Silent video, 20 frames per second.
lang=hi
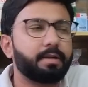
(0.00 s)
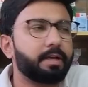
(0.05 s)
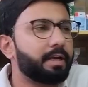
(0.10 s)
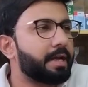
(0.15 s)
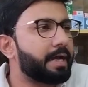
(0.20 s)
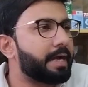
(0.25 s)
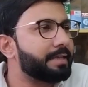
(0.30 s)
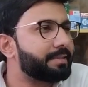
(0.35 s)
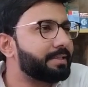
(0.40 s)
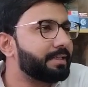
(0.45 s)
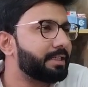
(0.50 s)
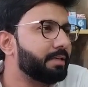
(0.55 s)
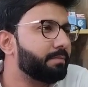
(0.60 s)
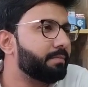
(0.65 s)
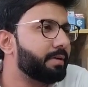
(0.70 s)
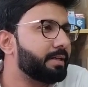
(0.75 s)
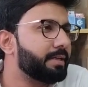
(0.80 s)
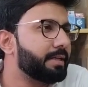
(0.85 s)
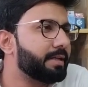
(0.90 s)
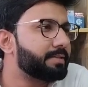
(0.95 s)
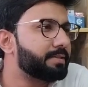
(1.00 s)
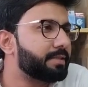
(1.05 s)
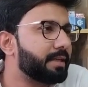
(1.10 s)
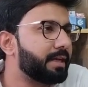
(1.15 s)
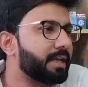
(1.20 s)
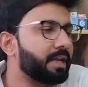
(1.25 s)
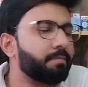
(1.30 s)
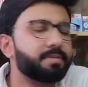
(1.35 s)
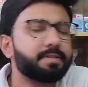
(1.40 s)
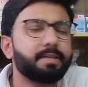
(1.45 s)
इलाज तकरीबन इस
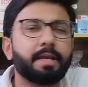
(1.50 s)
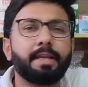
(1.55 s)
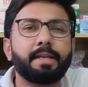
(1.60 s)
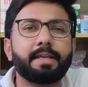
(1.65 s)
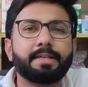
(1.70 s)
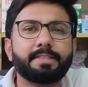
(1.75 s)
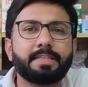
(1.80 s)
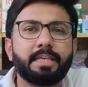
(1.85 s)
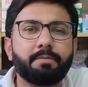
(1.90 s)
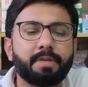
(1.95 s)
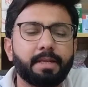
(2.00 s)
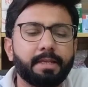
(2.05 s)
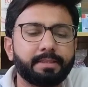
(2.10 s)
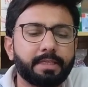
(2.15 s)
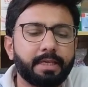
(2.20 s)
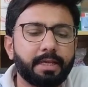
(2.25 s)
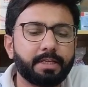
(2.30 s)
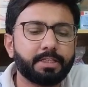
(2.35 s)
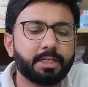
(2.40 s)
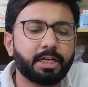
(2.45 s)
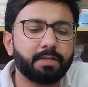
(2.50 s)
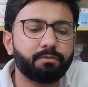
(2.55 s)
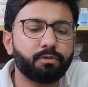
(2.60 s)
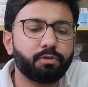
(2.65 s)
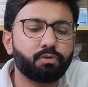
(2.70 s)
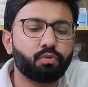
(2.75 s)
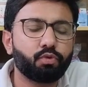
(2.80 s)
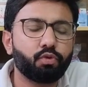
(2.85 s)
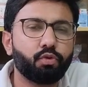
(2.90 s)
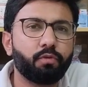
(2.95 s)
तरह के मसाइल का सेम रहता है कि
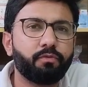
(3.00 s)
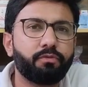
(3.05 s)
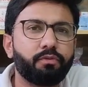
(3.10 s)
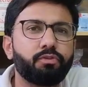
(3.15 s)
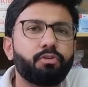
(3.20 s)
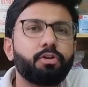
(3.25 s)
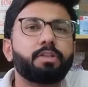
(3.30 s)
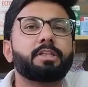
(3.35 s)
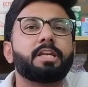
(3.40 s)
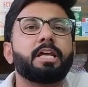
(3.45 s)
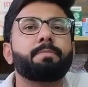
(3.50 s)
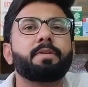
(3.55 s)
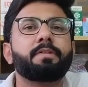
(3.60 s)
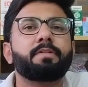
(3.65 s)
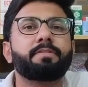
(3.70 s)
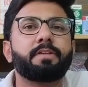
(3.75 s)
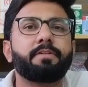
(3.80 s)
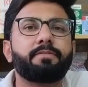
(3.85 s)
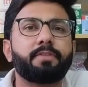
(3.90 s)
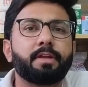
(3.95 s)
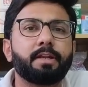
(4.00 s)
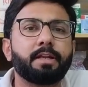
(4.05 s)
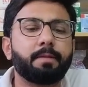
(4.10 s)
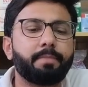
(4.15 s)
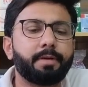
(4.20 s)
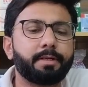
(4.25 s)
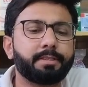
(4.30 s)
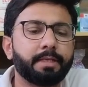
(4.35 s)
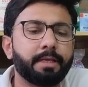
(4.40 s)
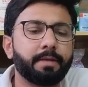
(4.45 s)
जानवर को फ्लूड थेरापी शिफ्ट करना
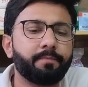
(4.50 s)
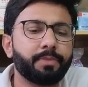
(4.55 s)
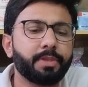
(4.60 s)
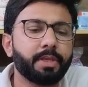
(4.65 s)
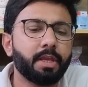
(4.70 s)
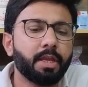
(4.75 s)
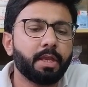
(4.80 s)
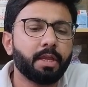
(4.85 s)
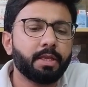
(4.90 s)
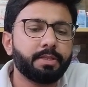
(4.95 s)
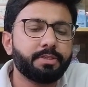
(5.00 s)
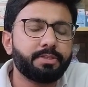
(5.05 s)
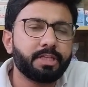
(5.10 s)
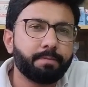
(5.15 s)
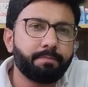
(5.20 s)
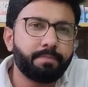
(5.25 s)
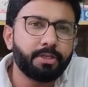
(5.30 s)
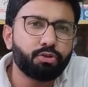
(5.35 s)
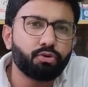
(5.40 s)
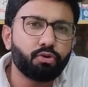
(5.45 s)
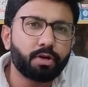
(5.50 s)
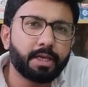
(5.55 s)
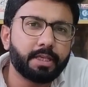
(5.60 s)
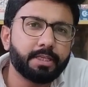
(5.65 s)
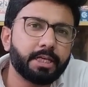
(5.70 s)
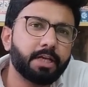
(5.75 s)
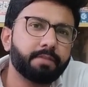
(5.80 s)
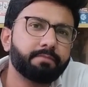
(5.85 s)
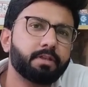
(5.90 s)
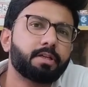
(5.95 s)
पड़ता है जब भी छोटा
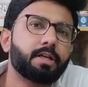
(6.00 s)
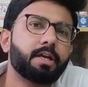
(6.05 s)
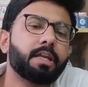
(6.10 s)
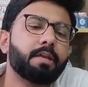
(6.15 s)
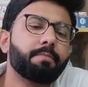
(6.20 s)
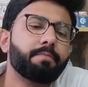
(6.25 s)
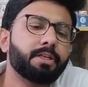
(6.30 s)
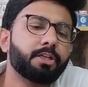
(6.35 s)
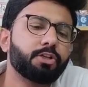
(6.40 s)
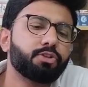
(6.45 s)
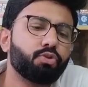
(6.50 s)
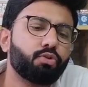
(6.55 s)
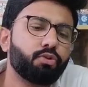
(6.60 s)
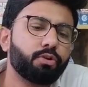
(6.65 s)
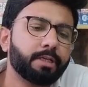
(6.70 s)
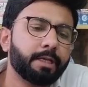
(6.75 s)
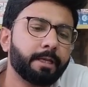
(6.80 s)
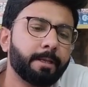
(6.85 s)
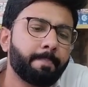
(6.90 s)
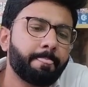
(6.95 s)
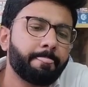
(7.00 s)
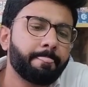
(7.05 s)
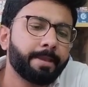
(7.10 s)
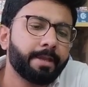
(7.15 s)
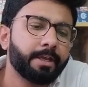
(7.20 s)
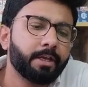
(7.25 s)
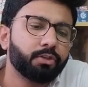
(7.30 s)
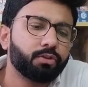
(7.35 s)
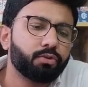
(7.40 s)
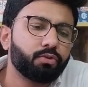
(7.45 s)
जानवर खाना पीना छोड़ जाए
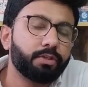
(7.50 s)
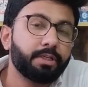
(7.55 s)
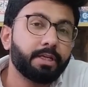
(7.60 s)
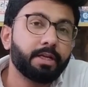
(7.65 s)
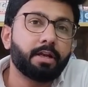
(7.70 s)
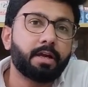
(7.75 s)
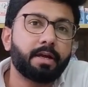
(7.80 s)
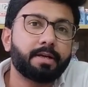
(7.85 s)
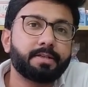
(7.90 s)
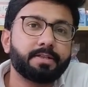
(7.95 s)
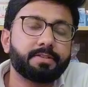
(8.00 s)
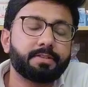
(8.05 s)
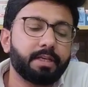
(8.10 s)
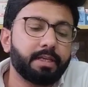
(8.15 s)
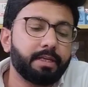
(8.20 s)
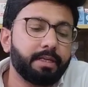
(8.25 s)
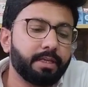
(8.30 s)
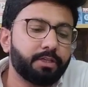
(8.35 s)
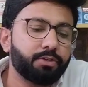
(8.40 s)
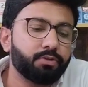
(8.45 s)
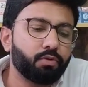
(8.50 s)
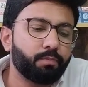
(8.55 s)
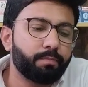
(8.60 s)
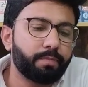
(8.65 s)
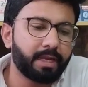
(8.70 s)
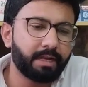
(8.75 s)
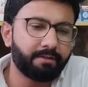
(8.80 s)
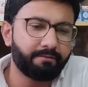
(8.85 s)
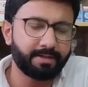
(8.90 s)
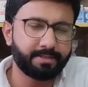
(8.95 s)
तो ये डॉक्टर्स के लिए जो
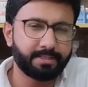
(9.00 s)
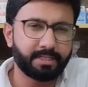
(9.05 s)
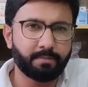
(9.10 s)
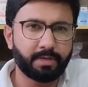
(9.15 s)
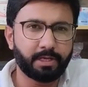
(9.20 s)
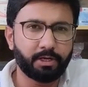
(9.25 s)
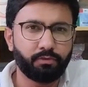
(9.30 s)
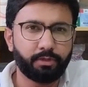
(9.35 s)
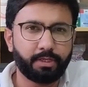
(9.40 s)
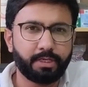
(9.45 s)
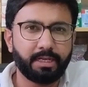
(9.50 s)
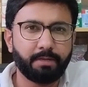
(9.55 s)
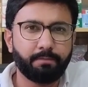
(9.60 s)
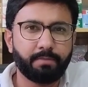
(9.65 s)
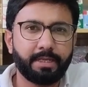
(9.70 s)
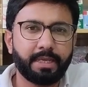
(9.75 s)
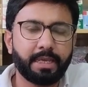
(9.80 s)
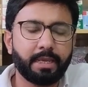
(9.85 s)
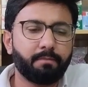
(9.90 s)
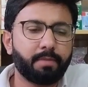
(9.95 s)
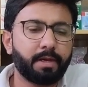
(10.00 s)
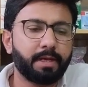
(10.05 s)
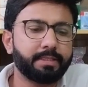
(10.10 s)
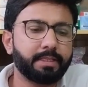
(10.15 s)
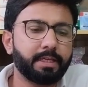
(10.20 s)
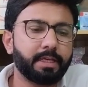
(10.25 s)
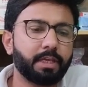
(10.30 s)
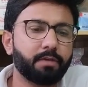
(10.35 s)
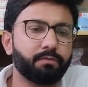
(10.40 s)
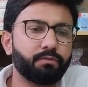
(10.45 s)
पैरावेट्स हमारे उनके लिए बड़ी अहम
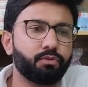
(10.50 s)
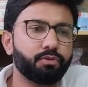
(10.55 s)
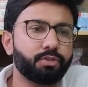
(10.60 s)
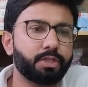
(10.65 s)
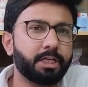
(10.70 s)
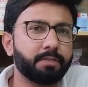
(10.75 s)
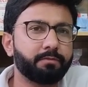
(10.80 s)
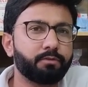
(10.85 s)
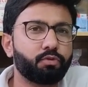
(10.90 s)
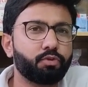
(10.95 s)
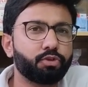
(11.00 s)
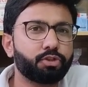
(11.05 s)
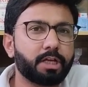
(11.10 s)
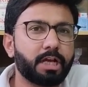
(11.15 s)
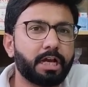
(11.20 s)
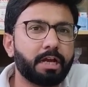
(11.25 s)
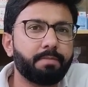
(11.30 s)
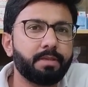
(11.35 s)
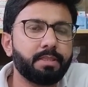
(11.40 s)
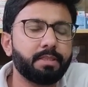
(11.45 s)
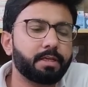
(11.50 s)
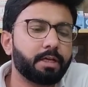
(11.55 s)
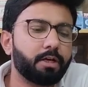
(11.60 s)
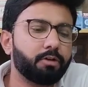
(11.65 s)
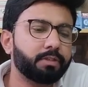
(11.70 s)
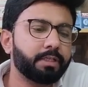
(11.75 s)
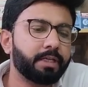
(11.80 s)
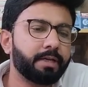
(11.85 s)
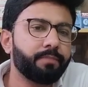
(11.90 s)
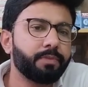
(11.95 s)
बात है कि वो जानवर कुछ खा भी नहीं रहा
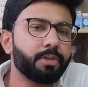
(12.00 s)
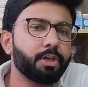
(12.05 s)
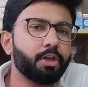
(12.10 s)
होता